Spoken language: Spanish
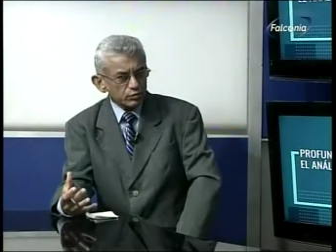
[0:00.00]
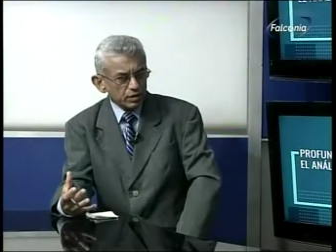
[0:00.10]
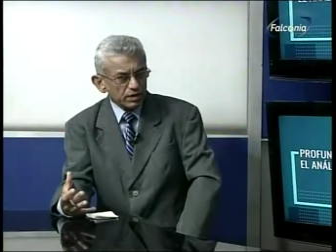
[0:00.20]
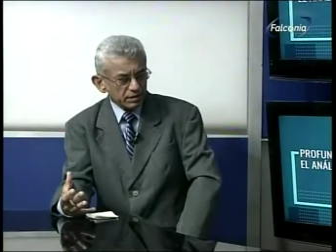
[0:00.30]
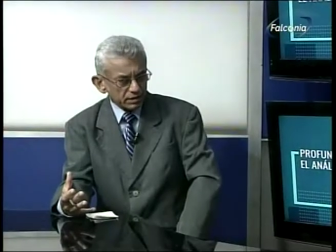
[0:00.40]
¿usted
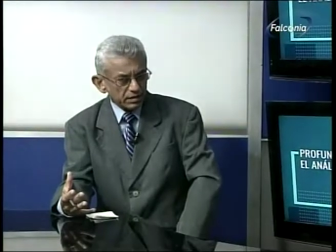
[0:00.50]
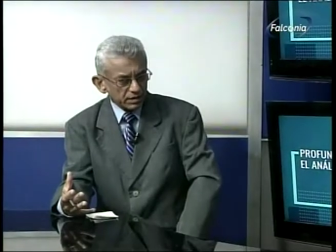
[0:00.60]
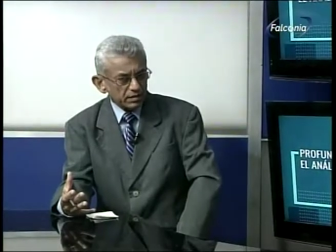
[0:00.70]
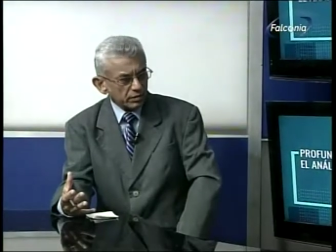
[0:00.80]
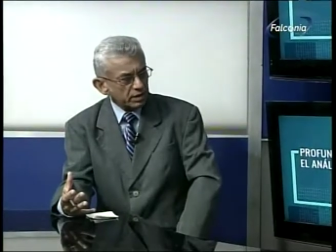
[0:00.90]
cree que
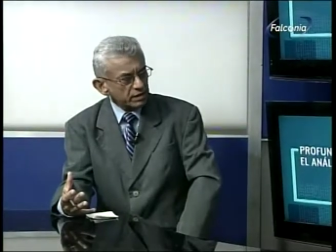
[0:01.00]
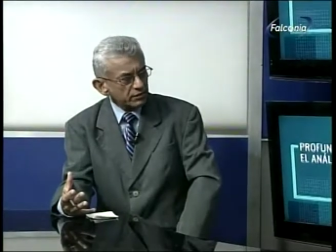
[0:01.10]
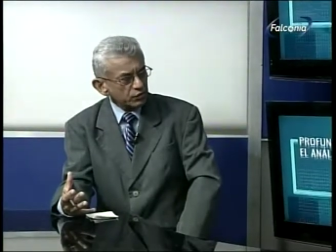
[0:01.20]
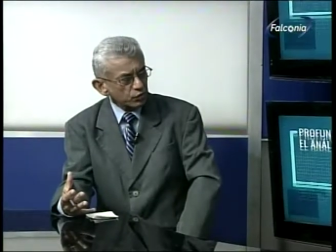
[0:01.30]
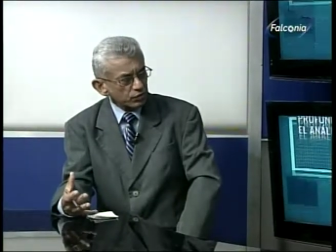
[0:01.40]
debiera seguir
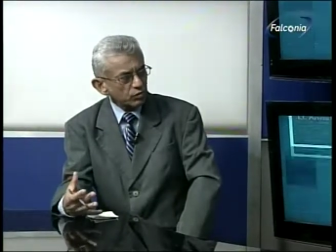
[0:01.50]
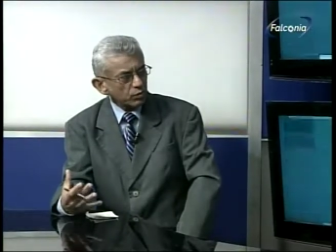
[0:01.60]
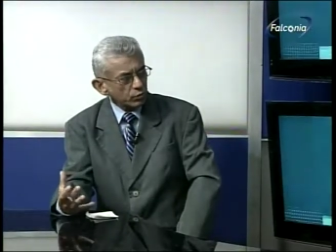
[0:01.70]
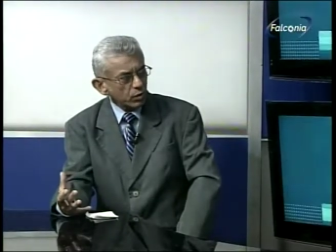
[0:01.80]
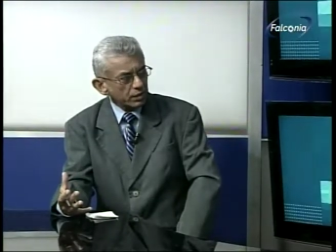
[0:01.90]
funcionando
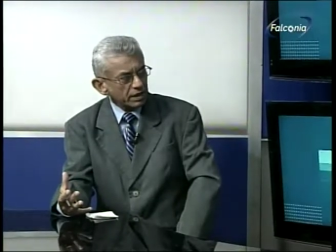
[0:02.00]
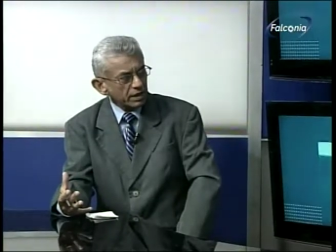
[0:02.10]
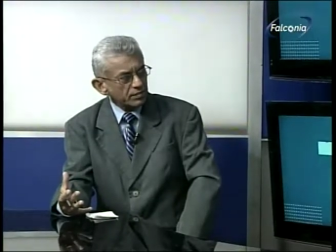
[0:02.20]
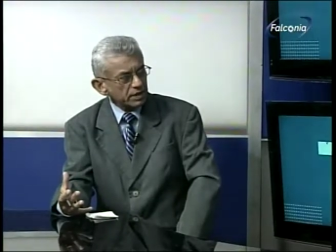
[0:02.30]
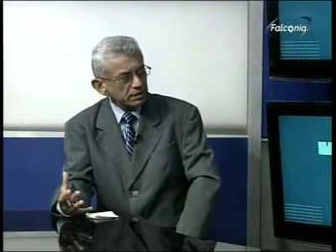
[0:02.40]
o habría que
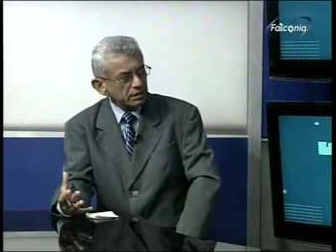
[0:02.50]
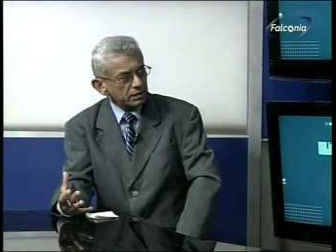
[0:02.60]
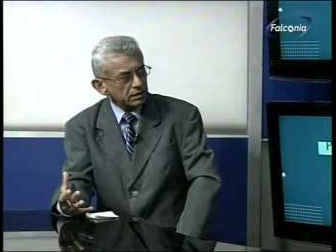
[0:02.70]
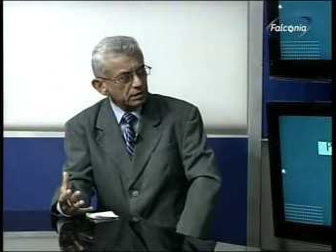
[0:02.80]
cambiar la...? Es